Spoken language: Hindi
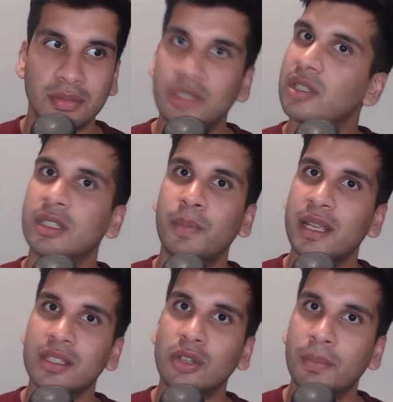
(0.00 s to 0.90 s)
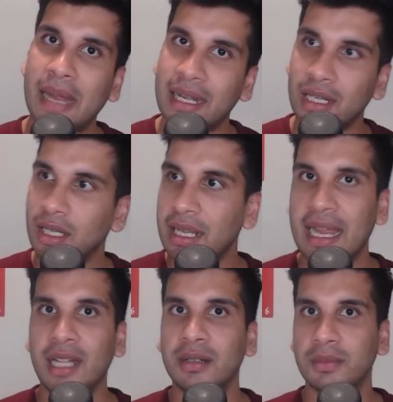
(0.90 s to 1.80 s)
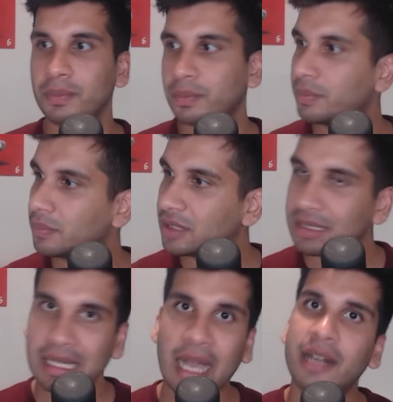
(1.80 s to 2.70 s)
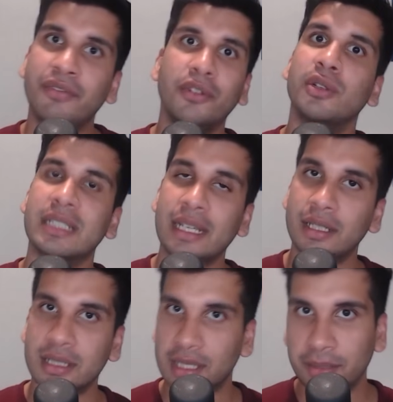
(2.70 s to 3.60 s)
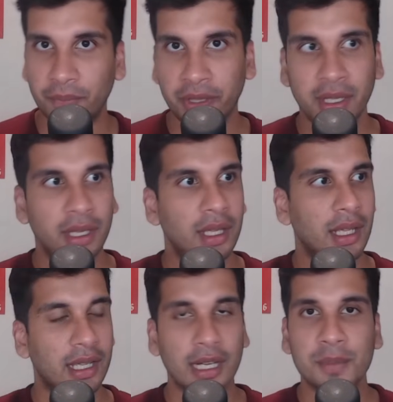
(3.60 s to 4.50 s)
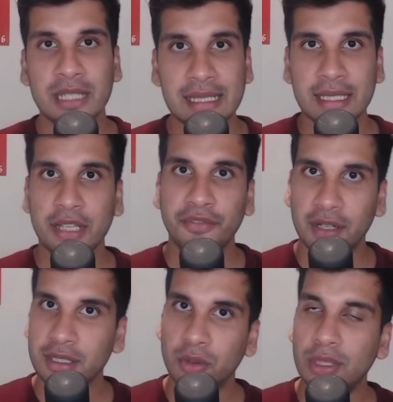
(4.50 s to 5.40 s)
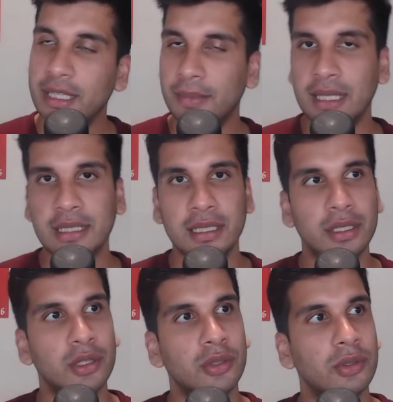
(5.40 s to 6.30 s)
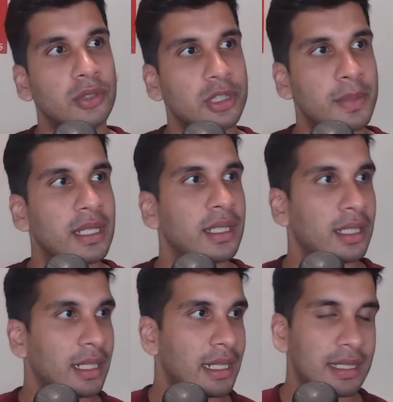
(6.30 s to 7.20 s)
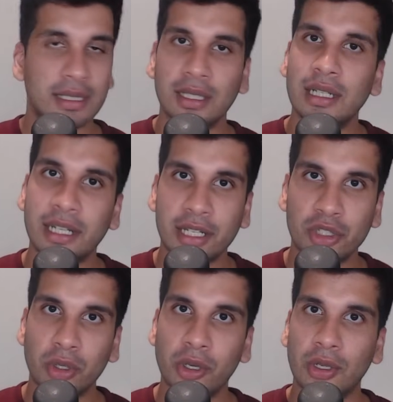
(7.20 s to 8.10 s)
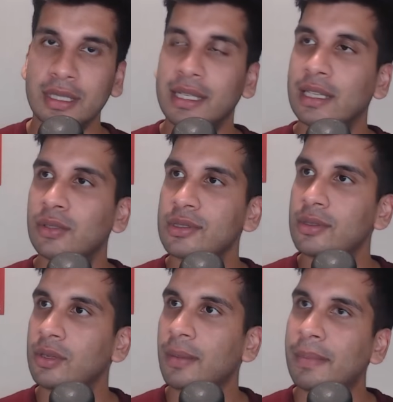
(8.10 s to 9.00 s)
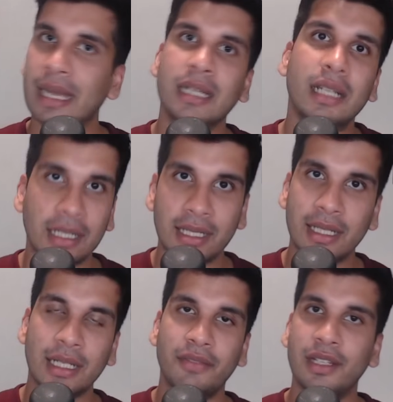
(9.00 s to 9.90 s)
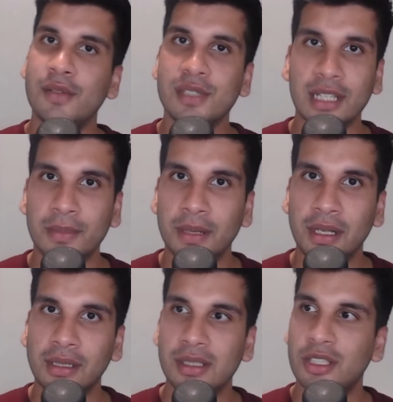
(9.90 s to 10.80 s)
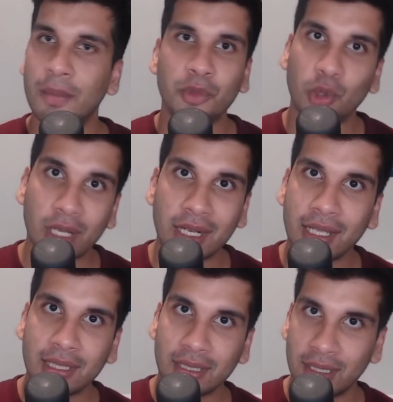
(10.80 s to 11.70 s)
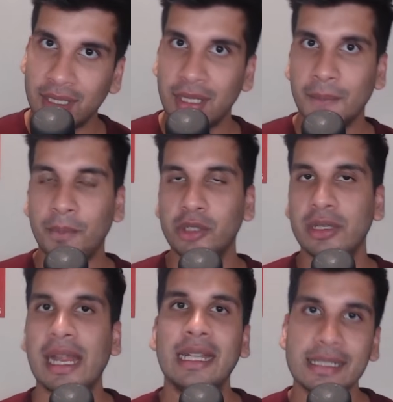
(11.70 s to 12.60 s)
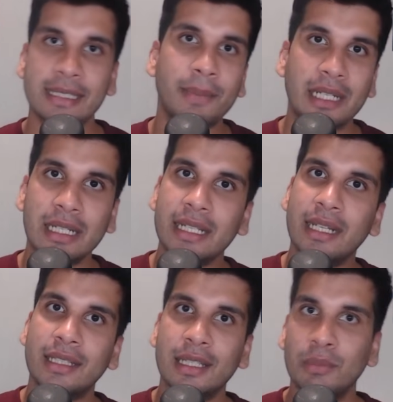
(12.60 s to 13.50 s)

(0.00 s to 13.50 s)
जस्ट बेस्ड ऑन बैड लक एंड जस्ट अनफोर्स्ड एरर्स यार अगर आप चेल्सी के फर्स्ट गोल की बात करें तो उसमें स्टर्लिंग ने जो क्रॉस किया था उसको कम्बैट करने के लिए विलियम सलीबा जंप तो कर गए थे बट उन्होंने एंटिसिपेट नहीं किया था कि